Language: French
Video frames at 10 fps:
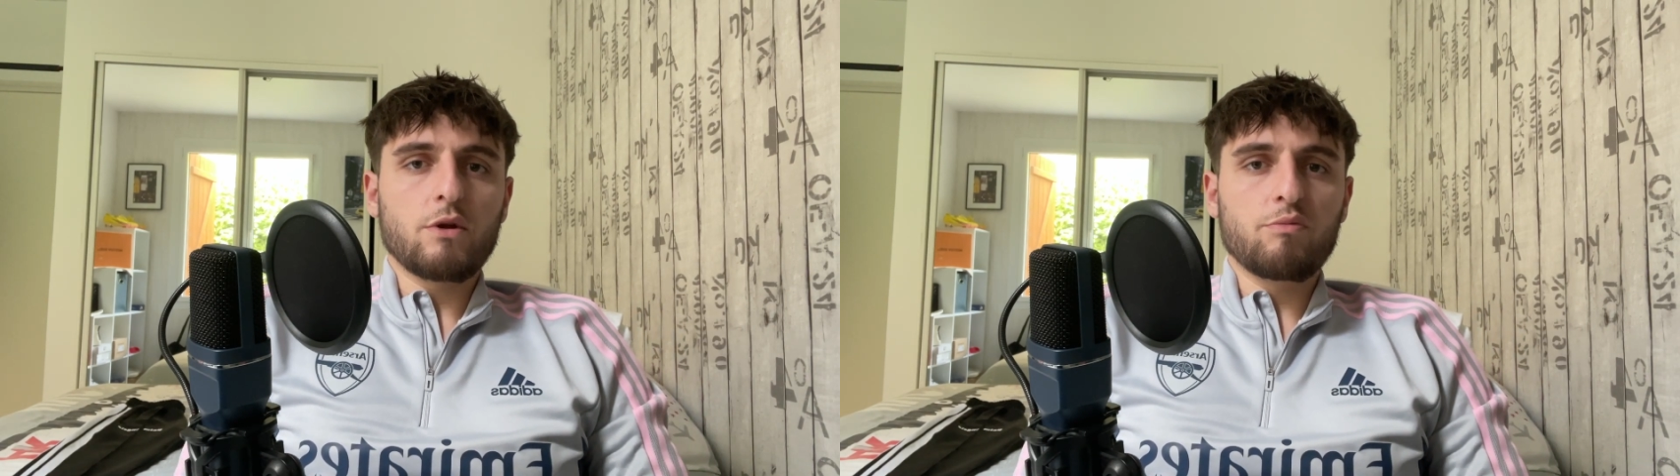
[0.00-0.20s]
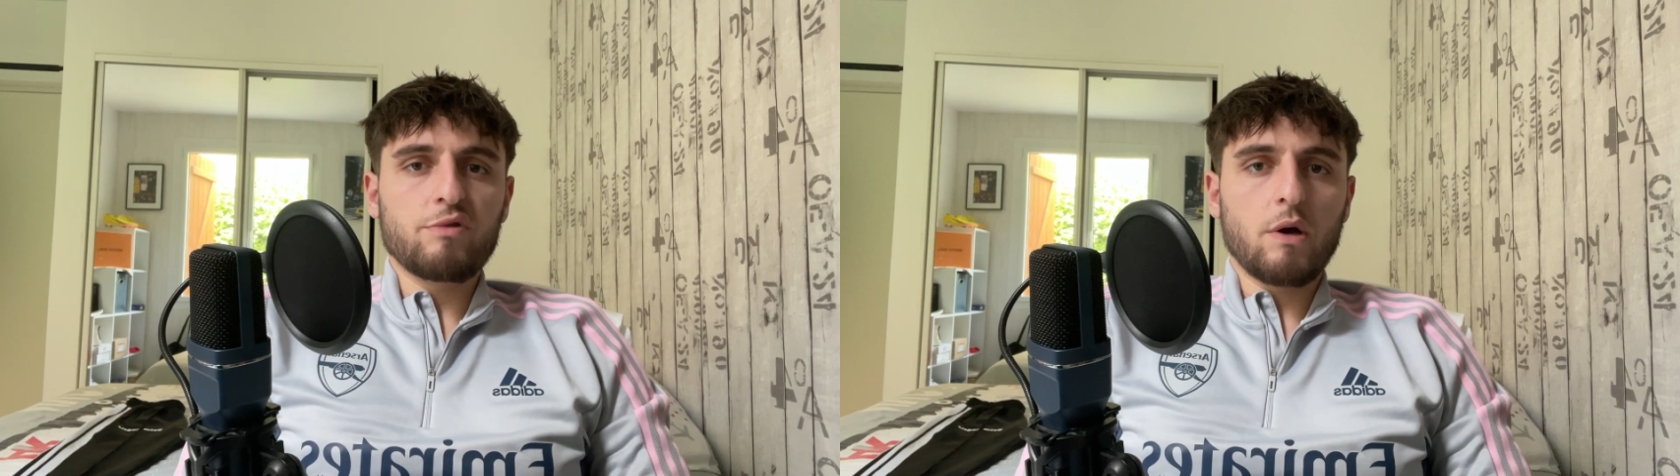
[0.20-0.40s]

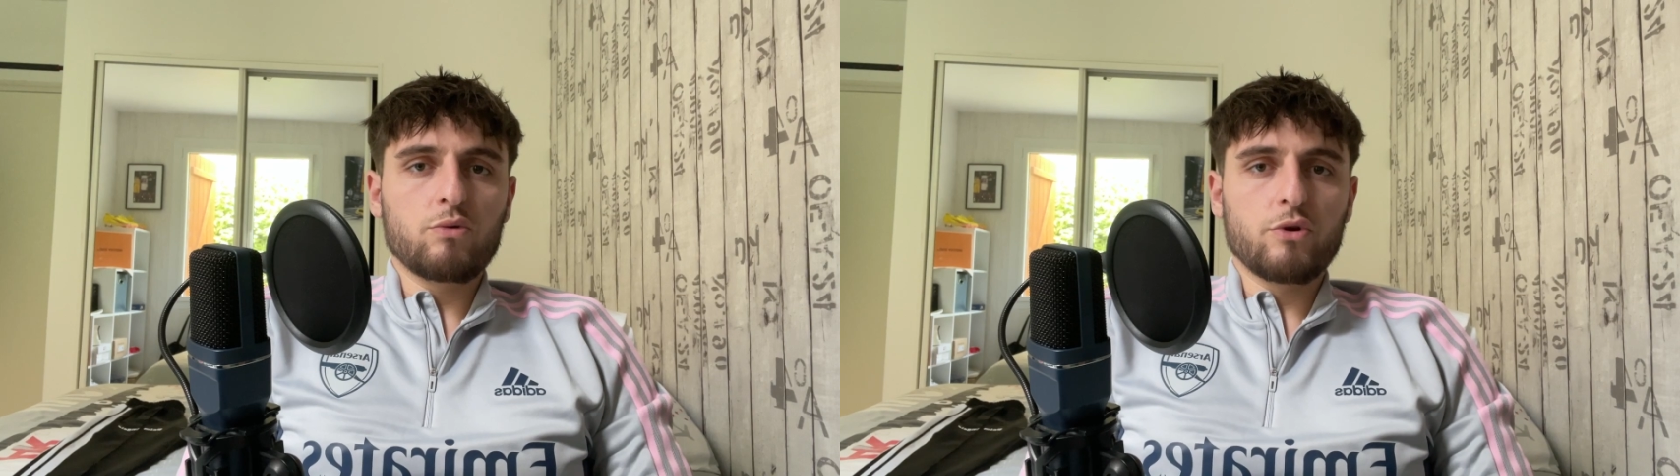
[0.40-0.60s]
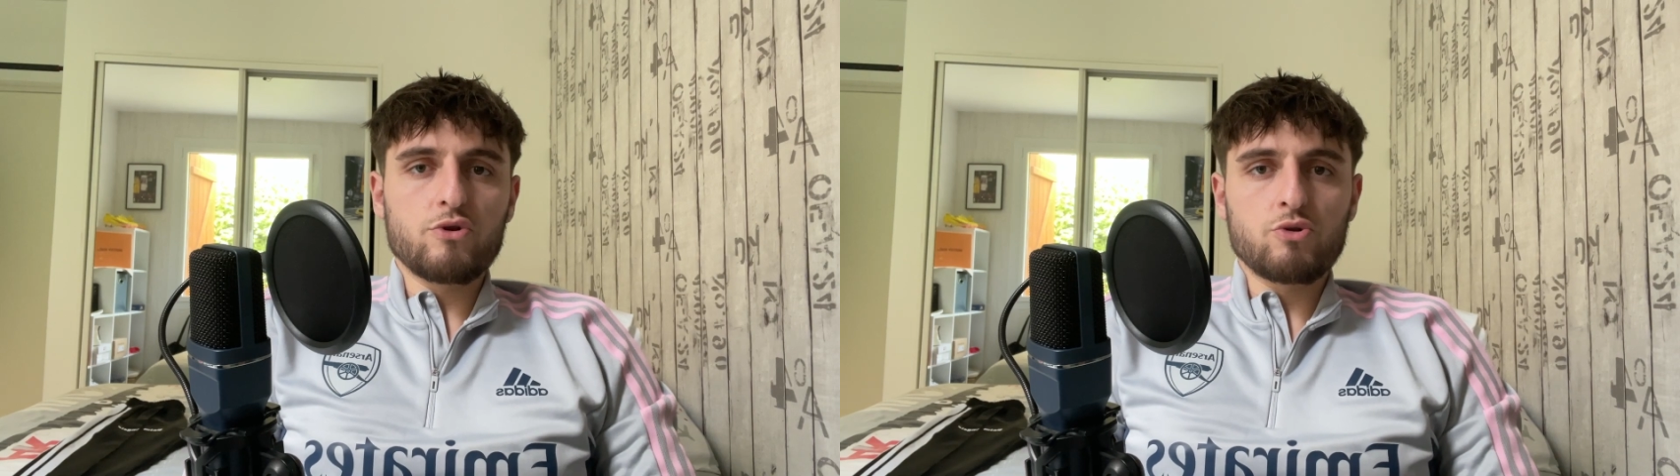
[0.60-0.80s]
depuis un ou
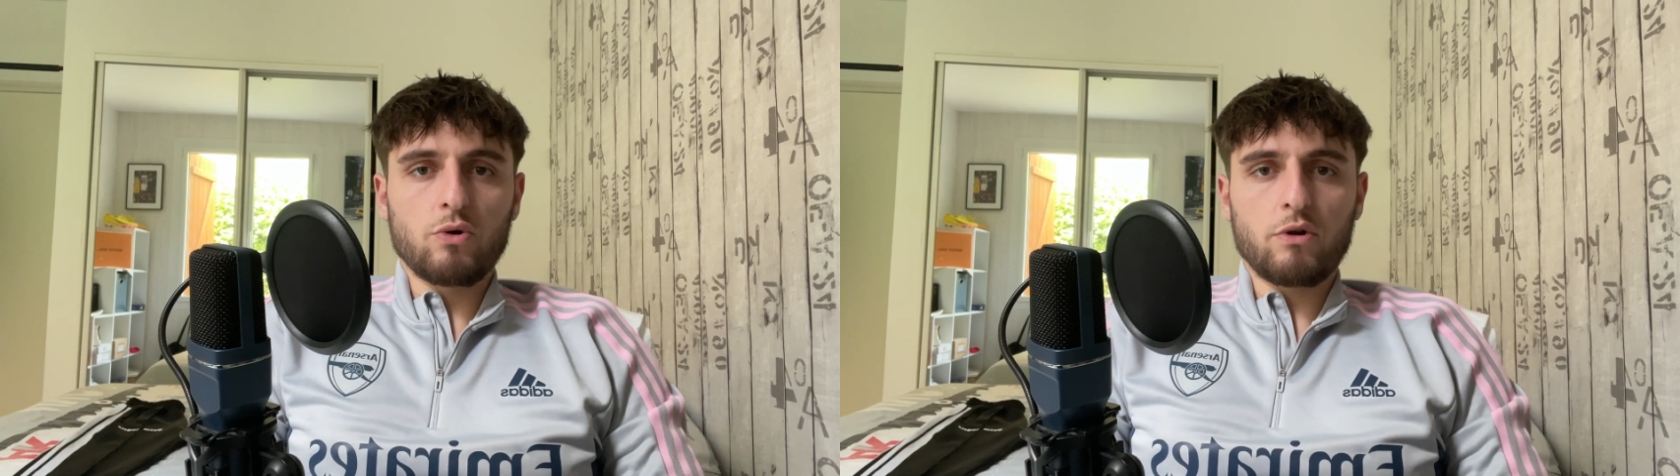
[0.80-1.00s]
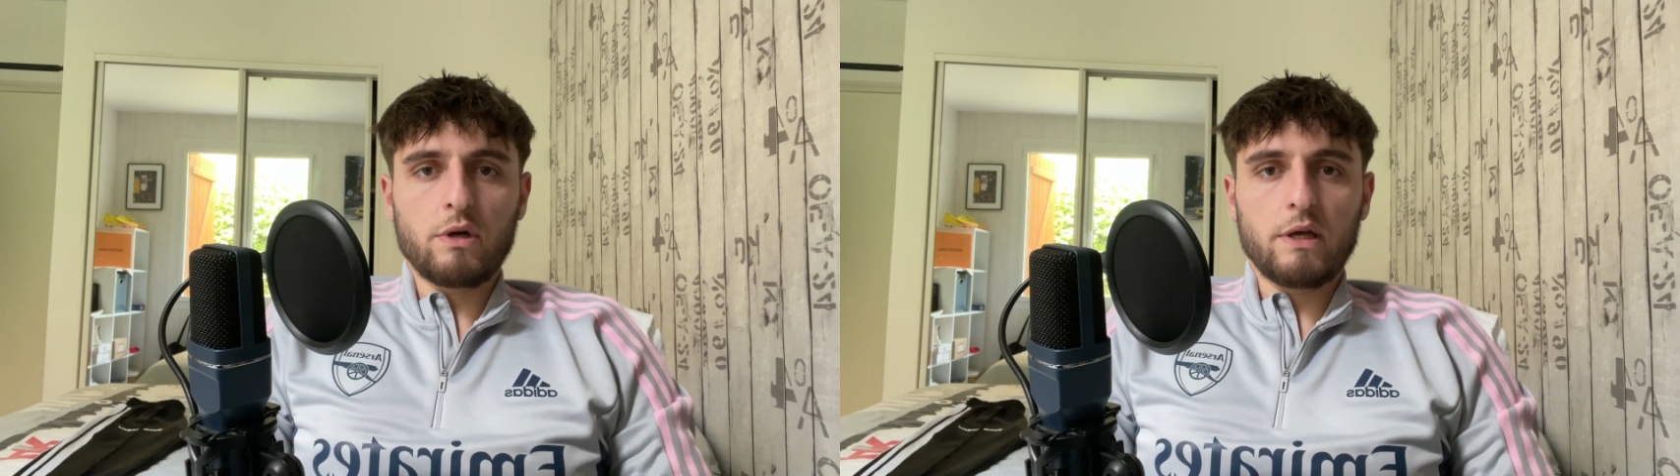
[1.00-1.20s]
deux
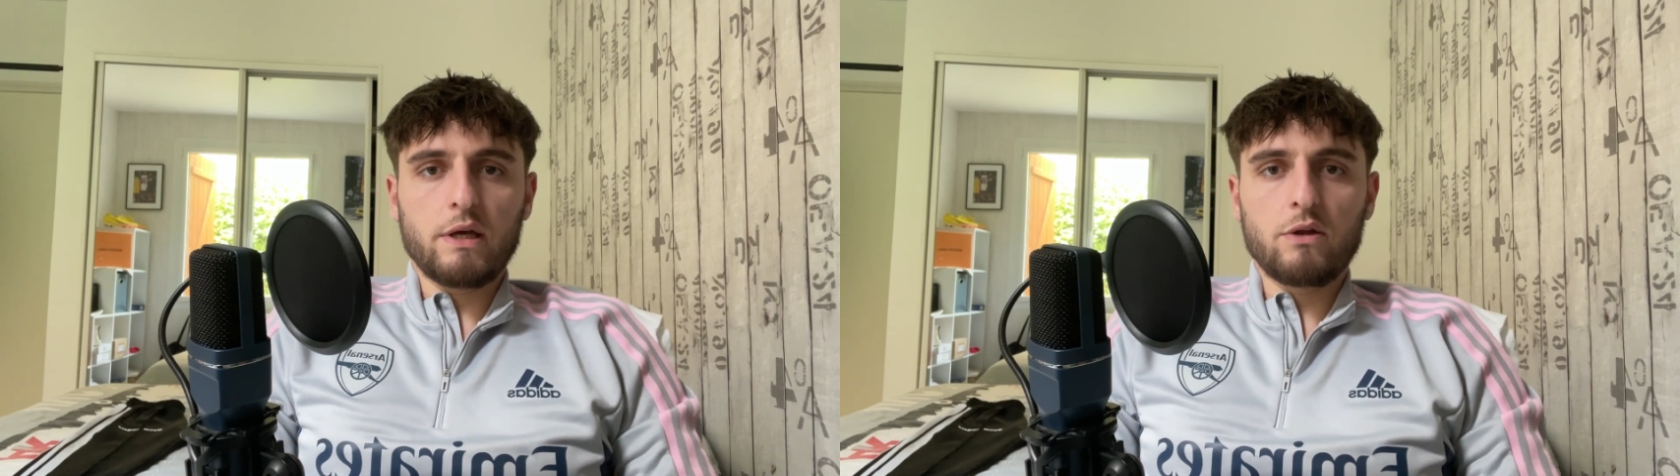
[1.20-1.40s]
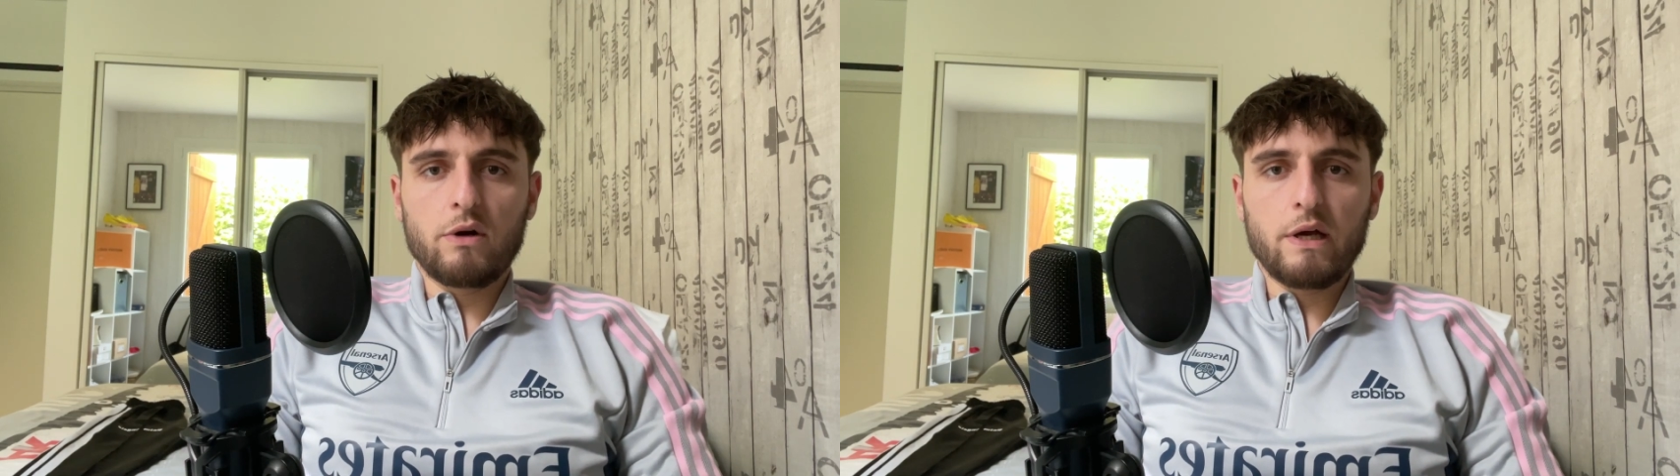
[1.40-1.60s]
jours dans les dans